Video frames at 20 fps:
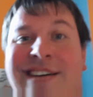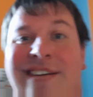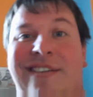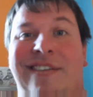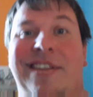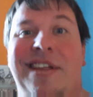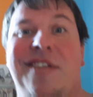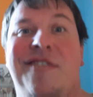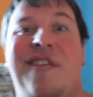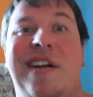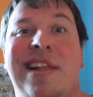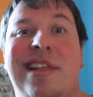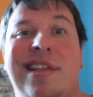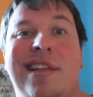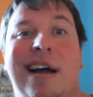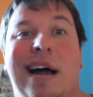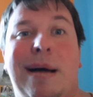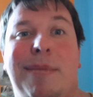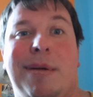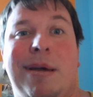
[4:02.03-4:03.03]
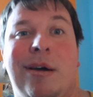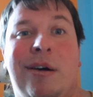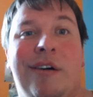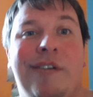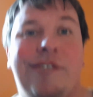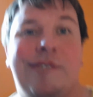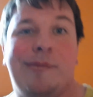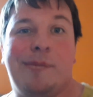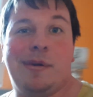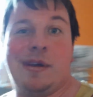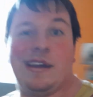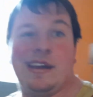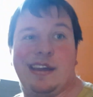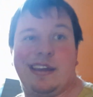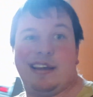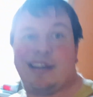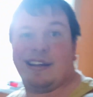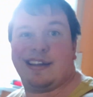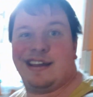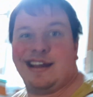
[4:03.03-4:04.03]
Und das Fenster habe ich offen.
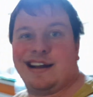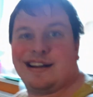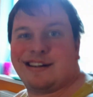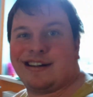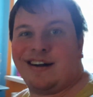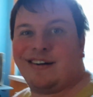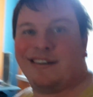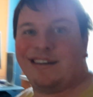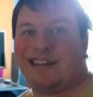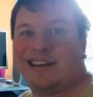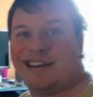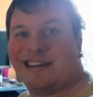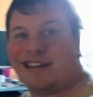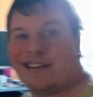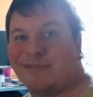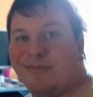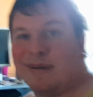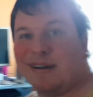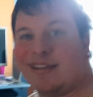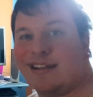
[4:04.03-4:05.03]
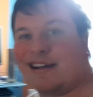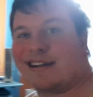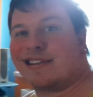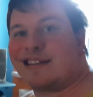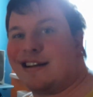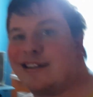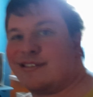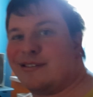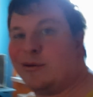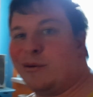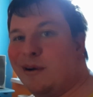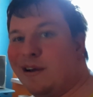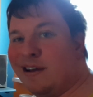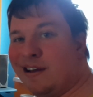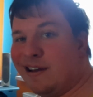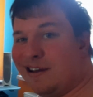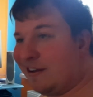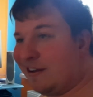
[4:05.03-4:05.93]
Ja, hier, schaut. Ich mache es extra so.